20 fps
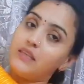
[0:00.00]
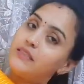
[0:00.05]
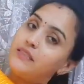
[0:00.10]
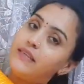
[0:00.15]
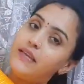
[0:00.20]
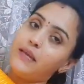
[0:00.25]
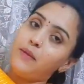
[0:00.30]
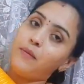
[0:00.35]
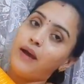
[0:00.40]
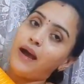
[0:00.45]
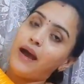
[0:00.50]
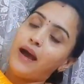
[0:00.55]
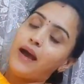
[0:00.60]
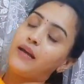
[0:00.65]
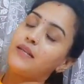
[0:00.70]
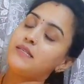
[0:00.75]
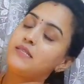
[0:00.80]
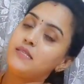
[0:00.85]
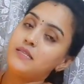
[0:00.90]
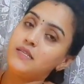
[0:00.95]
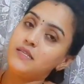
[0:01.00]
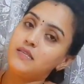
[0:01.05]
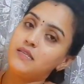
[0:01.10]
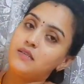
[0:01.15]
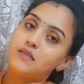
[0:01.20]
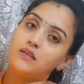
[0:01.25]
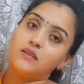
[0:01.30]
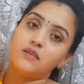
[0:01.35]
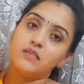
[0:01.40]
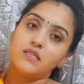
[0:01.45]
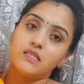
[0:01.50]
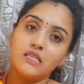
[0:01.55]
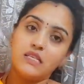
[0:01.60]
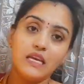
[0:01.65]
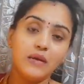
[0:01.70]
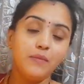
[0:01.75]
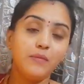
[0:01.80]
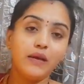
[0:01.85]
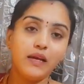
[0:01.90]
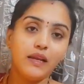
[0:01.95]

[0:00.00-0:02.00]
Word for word: సేమ్ ఆస్టీజ్ సేమ్